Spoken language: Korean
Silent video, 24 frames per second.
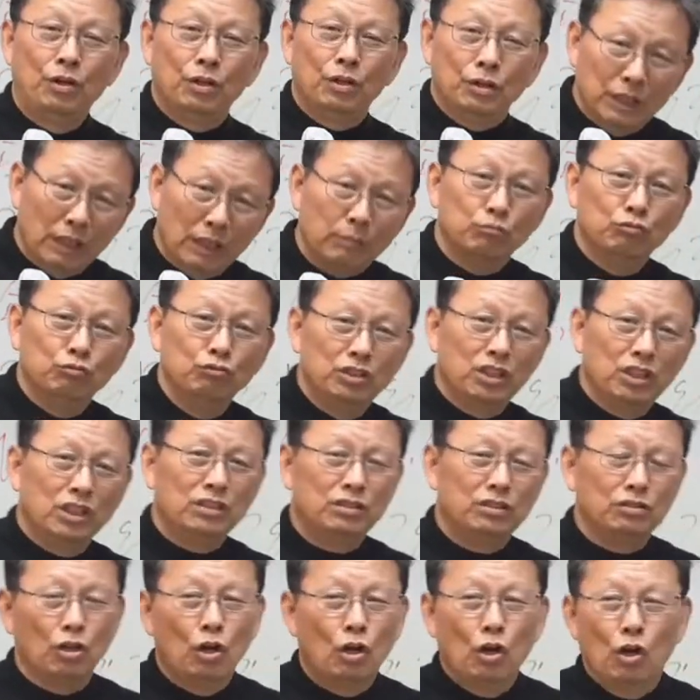근데
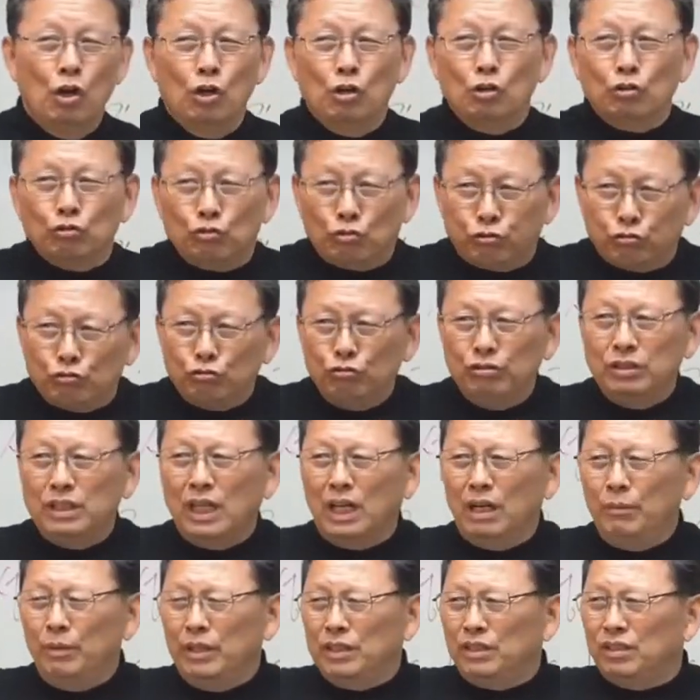문제는 죽은
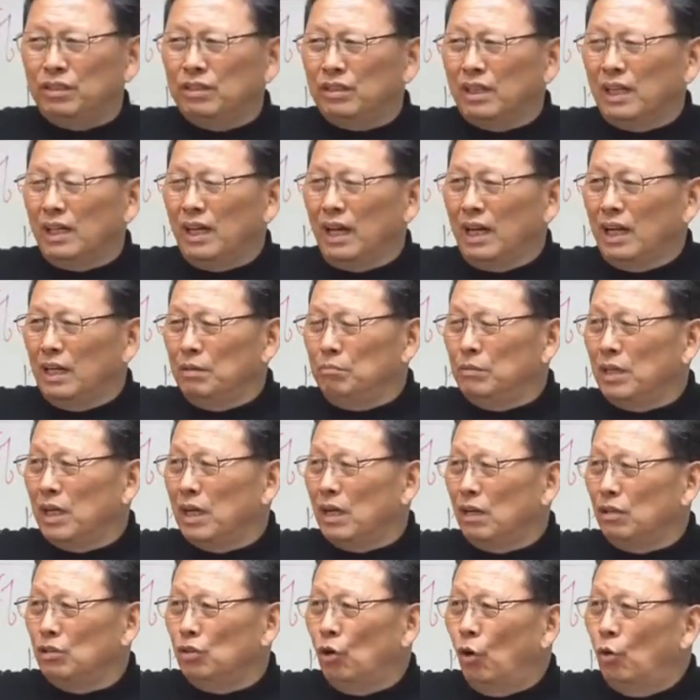다음에 들어가는 하나님
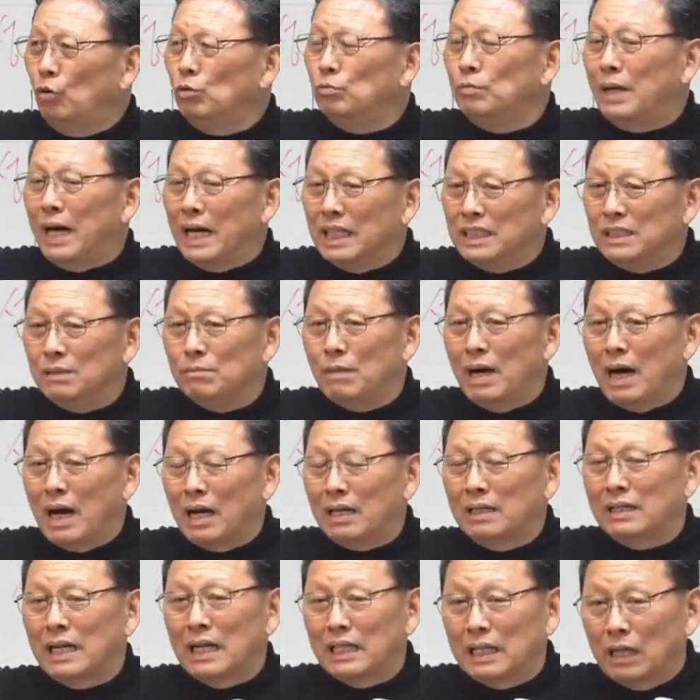나라를 너무 많이
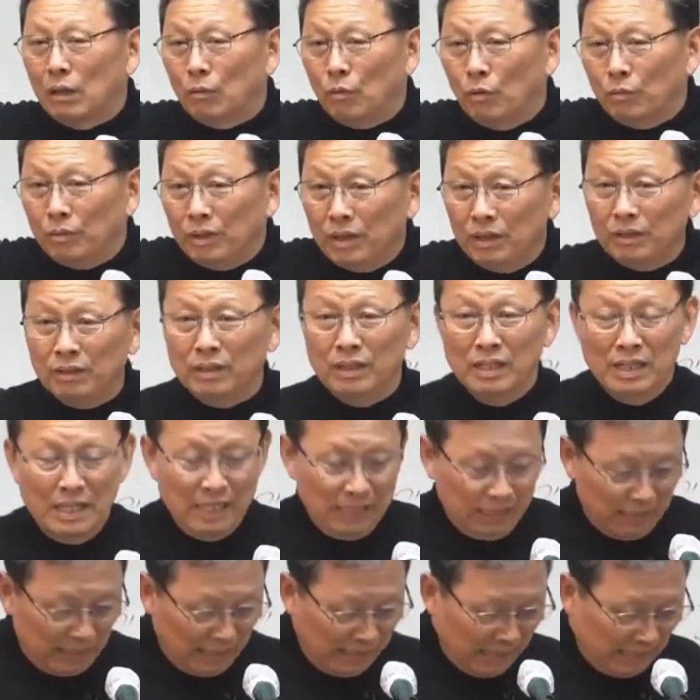말을 하다 보면
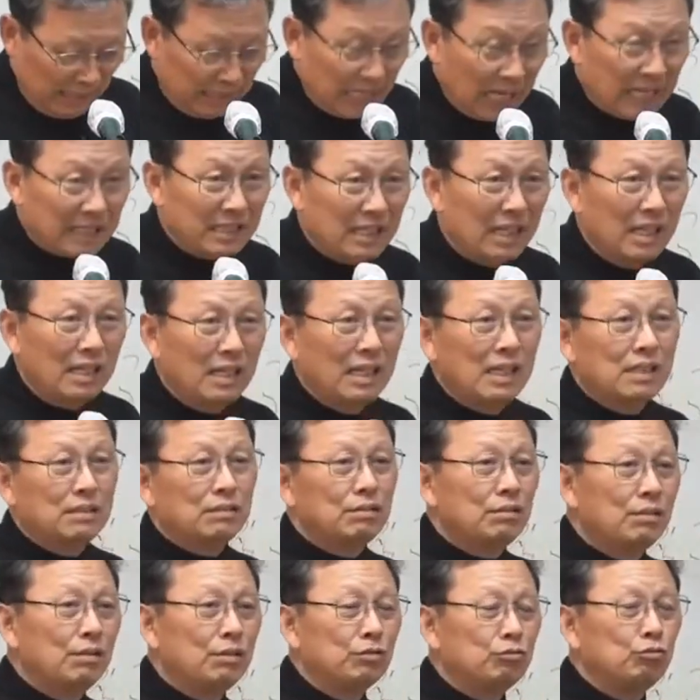이
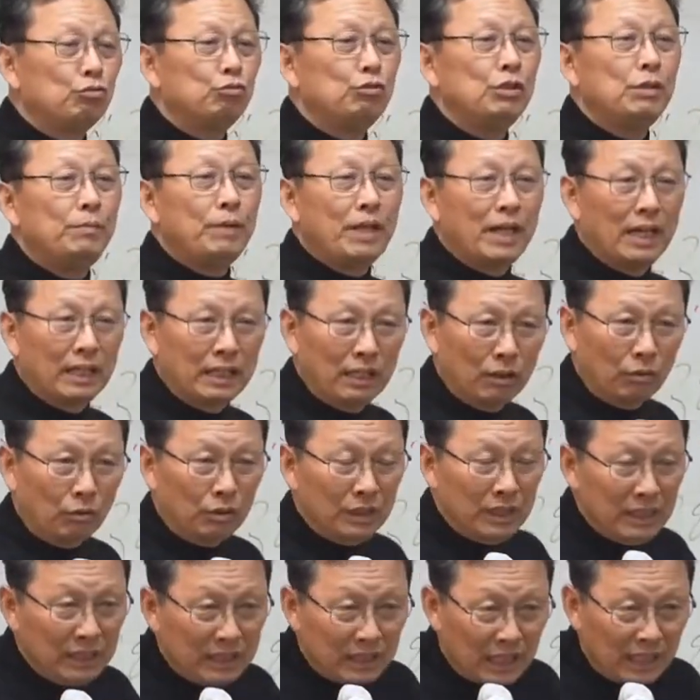세상에서 수립해야 되고
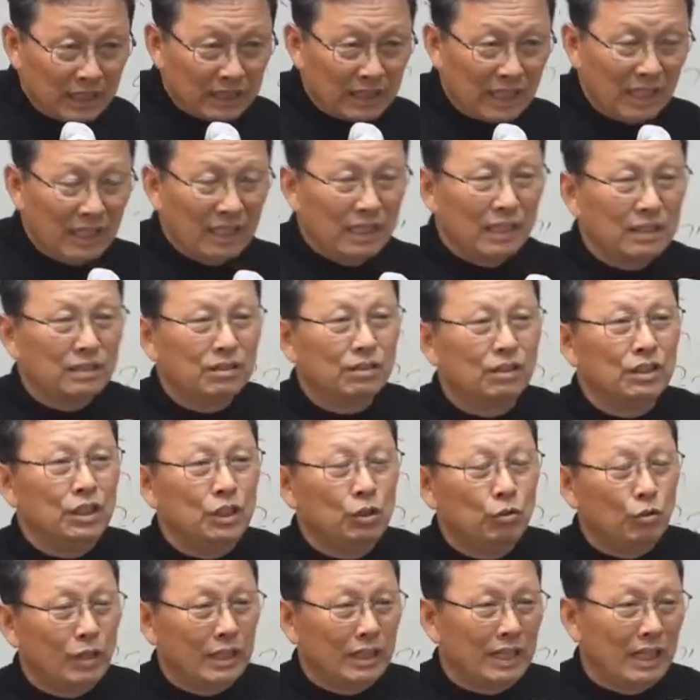이 세상에서
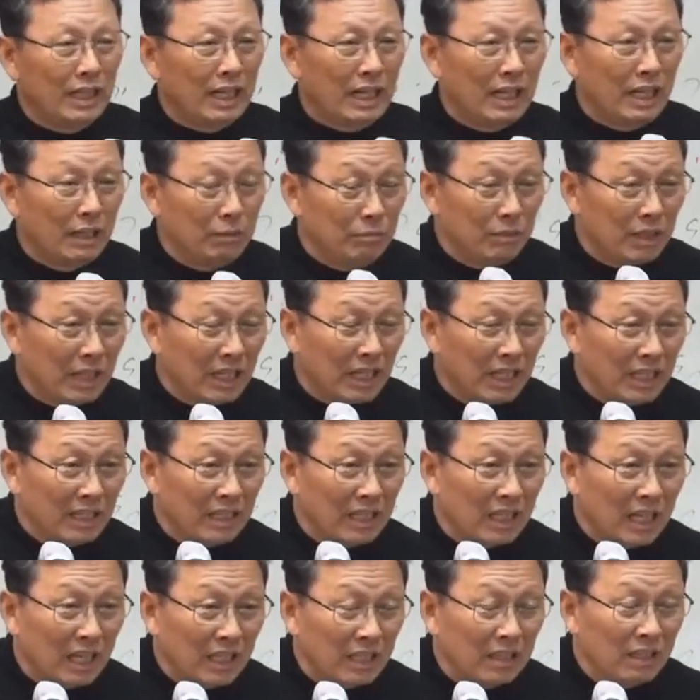이루어야 될 하나님 나라에
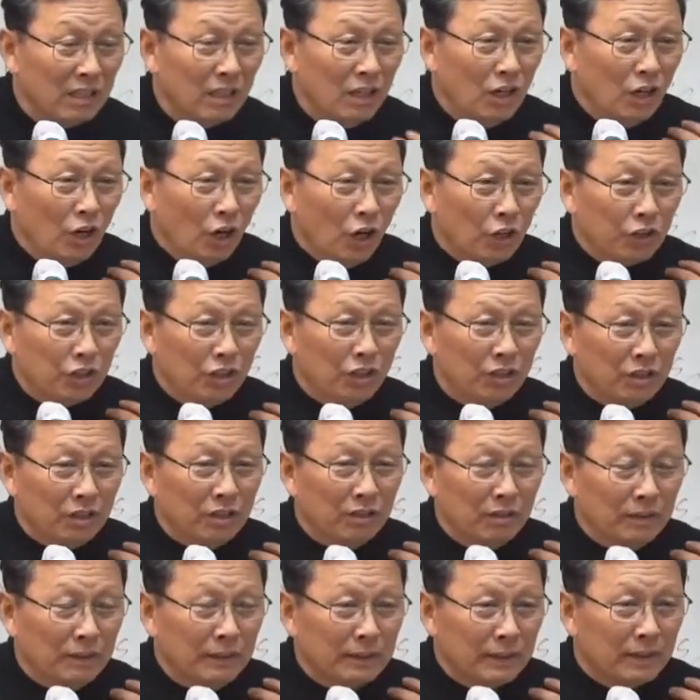대한
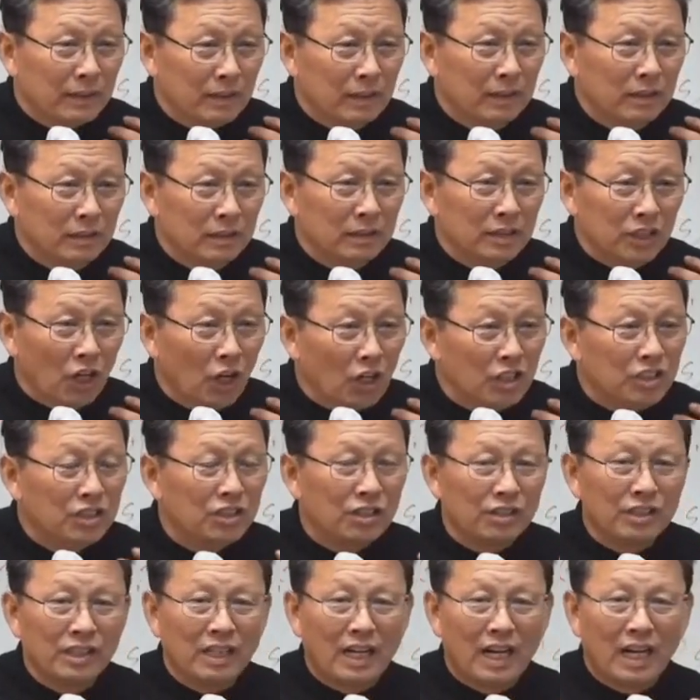어떤 그
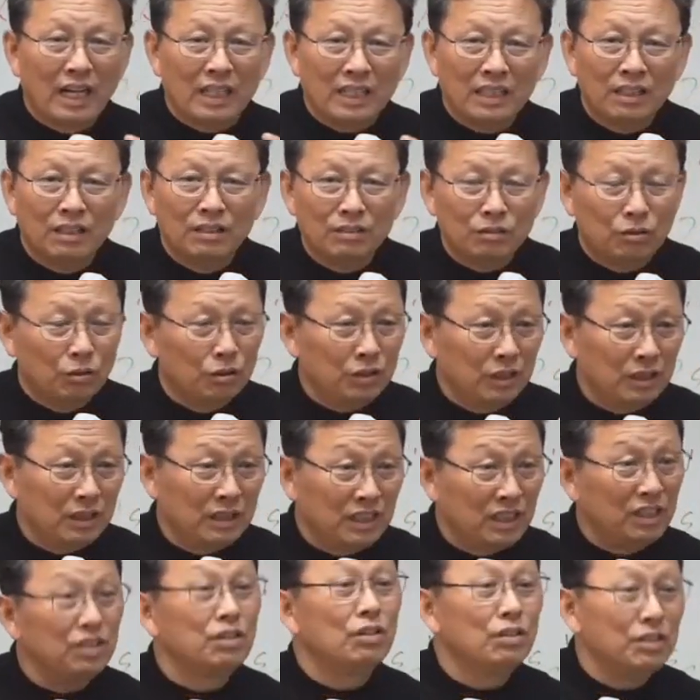열정이나 이런 것이
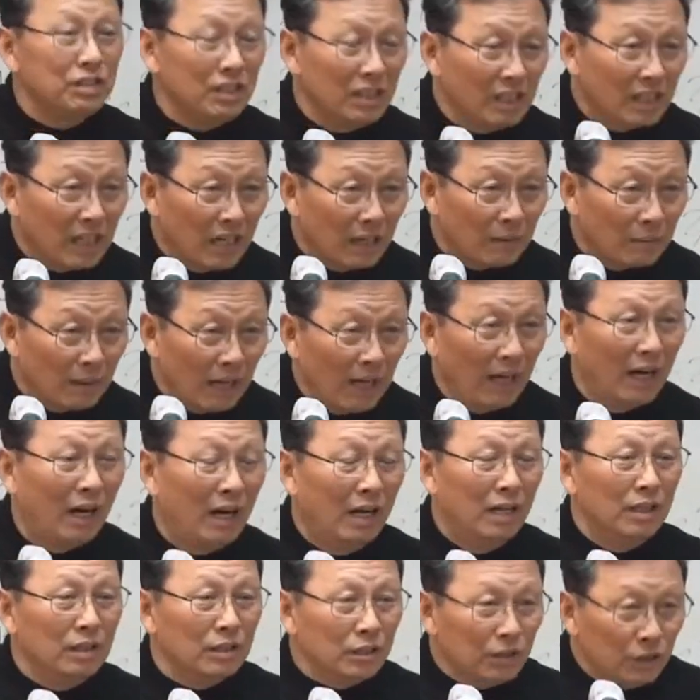식어질까봐
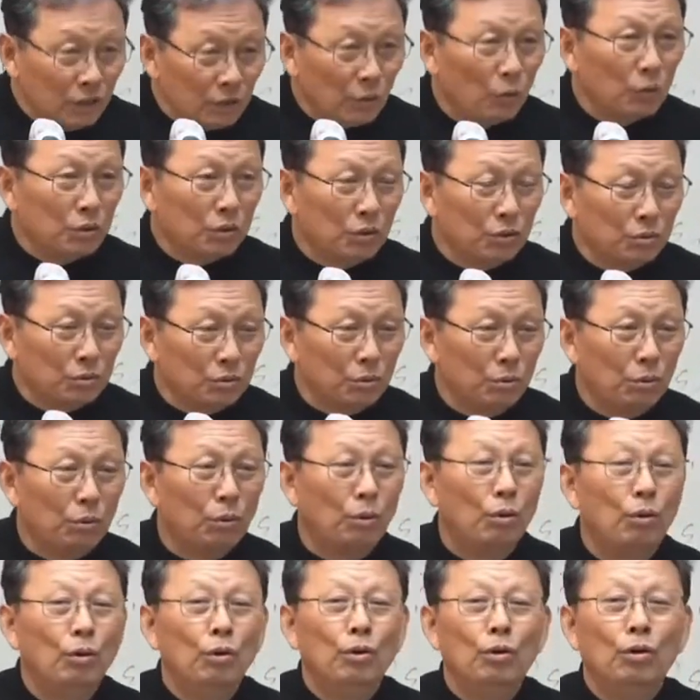
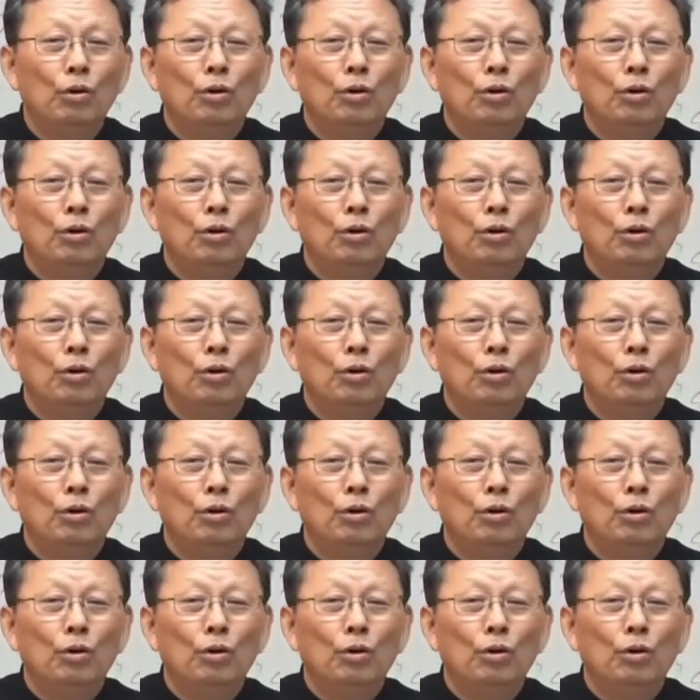의도적으로